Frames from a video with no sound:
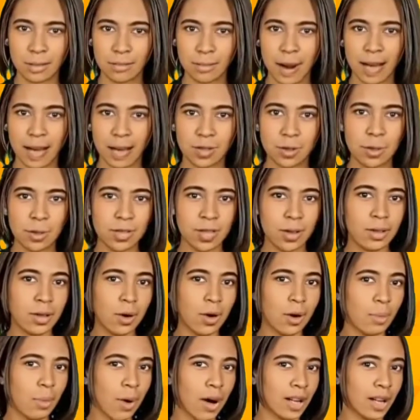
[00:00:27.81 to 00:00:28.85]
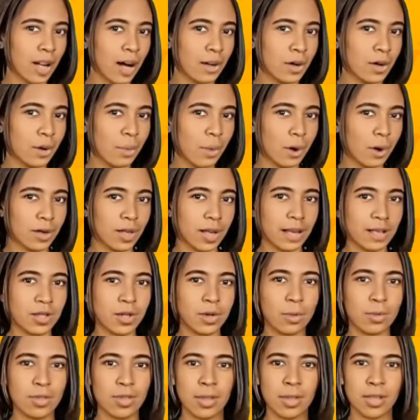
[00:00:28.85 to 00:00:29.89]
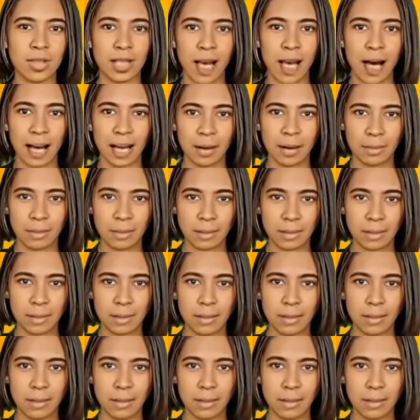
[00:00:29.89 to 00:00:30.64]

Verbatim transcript: par tous autres moyens de protection sociale.